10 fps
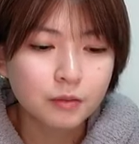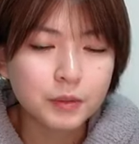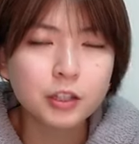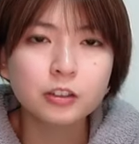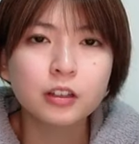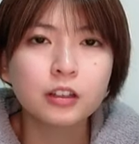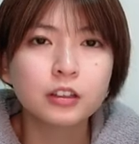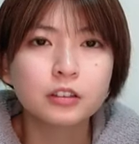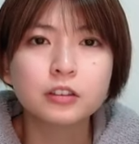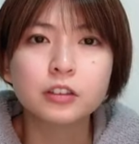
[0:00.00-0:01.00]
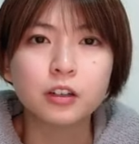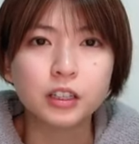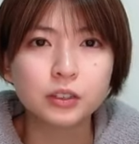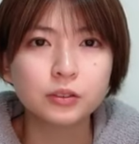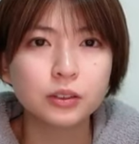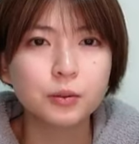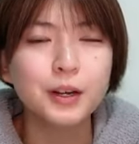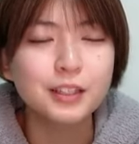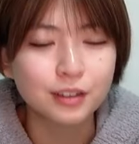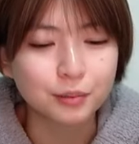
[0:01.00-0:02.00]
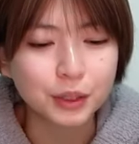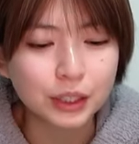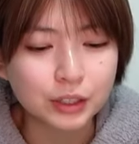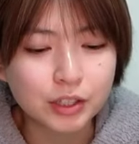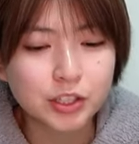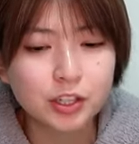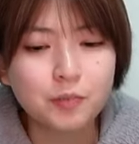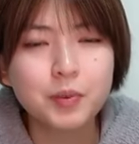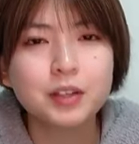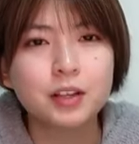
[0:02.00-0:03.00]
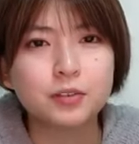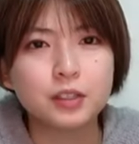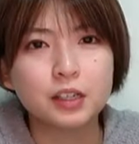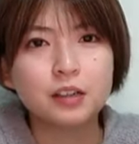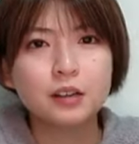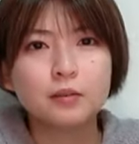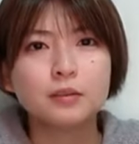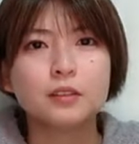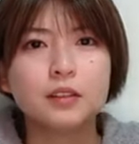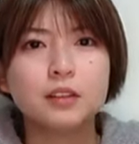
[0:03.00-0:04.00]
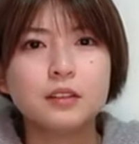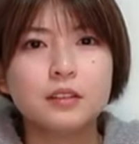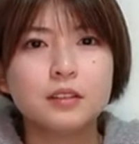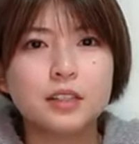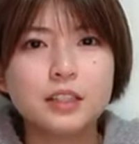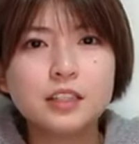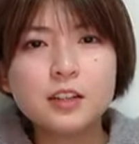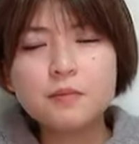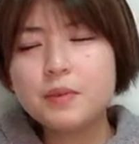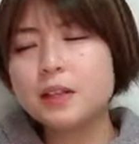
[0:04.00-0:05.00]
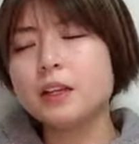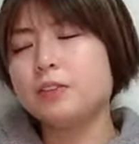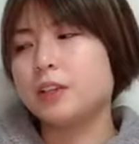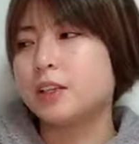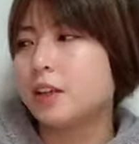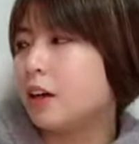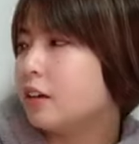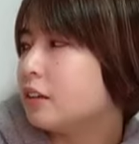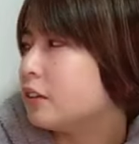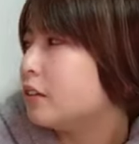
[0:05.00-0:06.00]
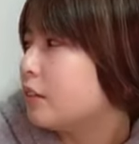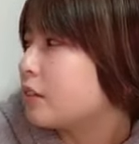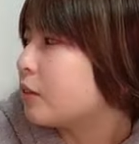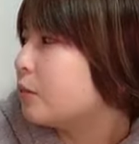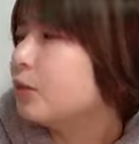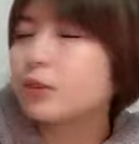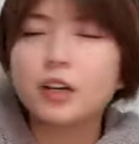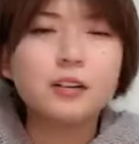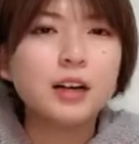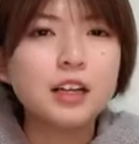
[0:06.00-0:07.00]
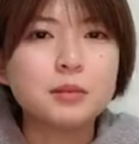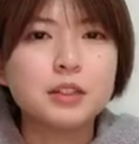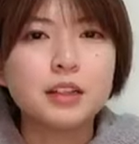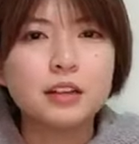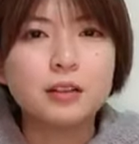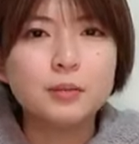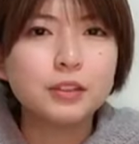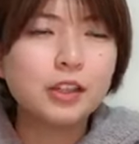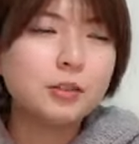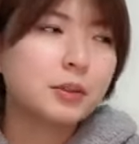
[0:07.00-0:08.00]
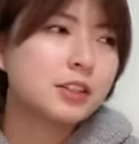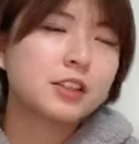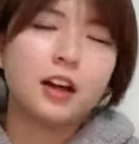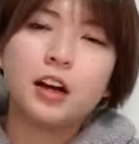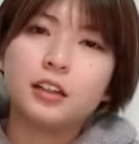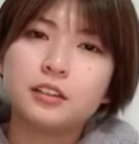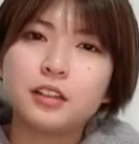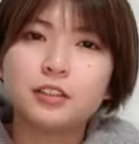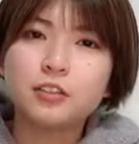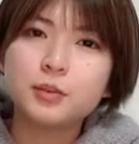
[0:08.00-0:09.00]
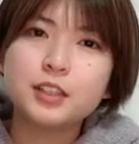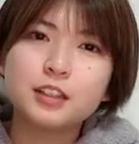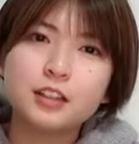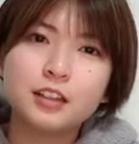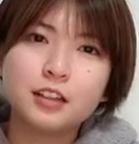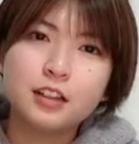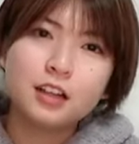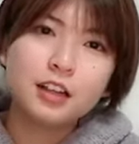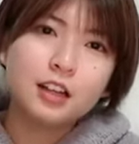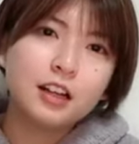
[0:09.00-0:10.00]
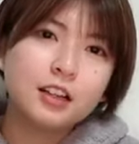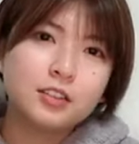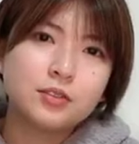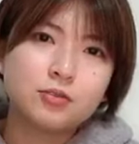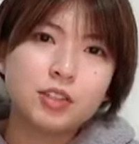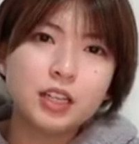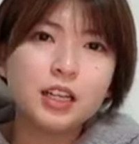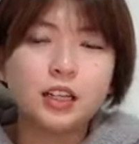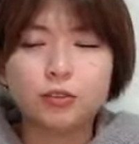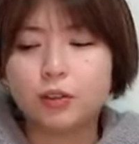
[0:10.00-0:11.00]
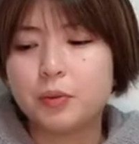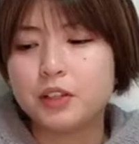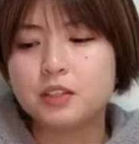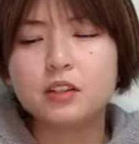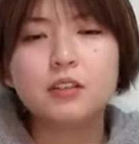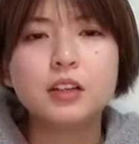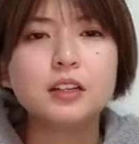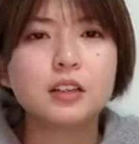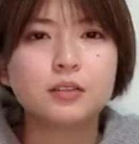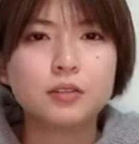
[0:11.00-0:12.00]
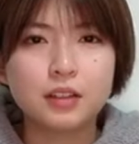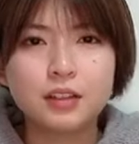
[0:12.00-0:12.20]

みんななんか垢抜けてましたまだ1年目なのに1年目なのにさなんかもう可愛いみたいなもうなんでまつげ上がってんのみたいなリリカとかめっちゃ可愛いけどね